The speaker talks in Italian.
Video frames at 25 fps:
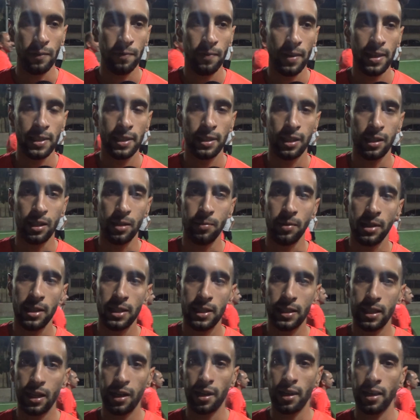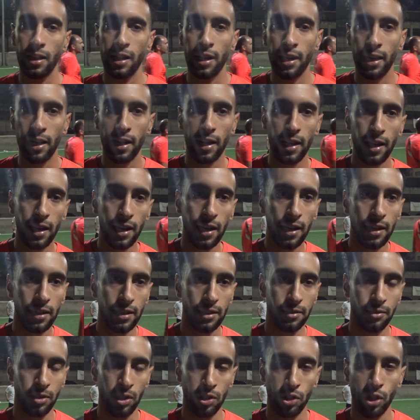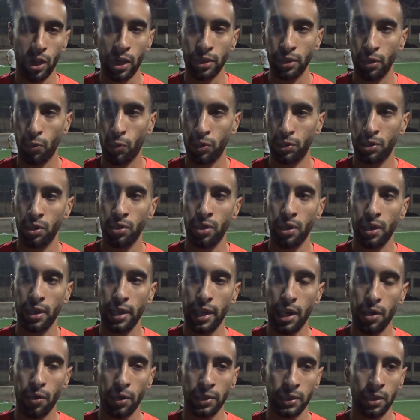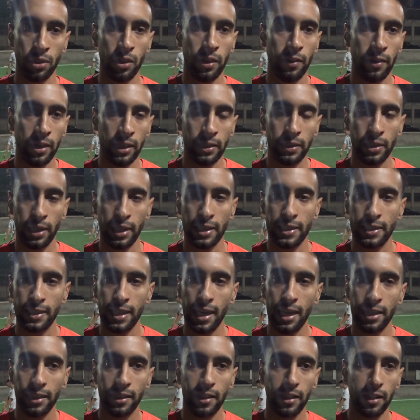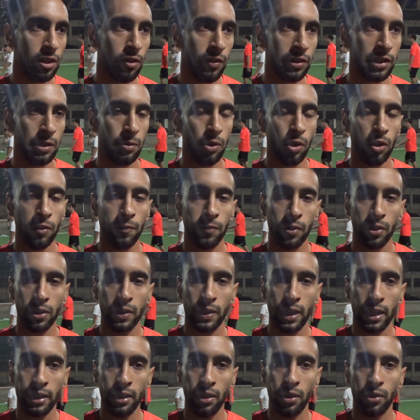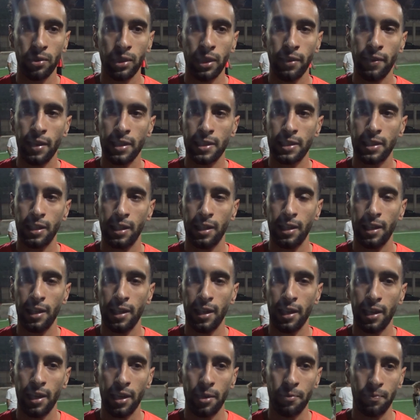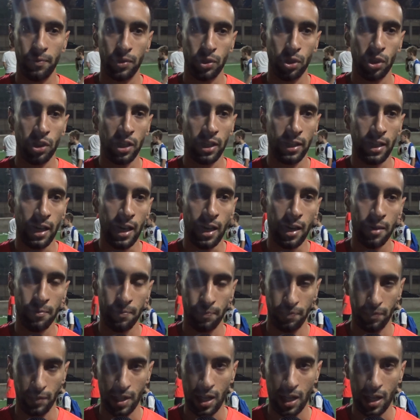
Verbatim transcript: in vesti di mister, e eh, sto giocando in questo torneo che è stato davvero interessante, dove ci siamo confrontati con diverse eh, società,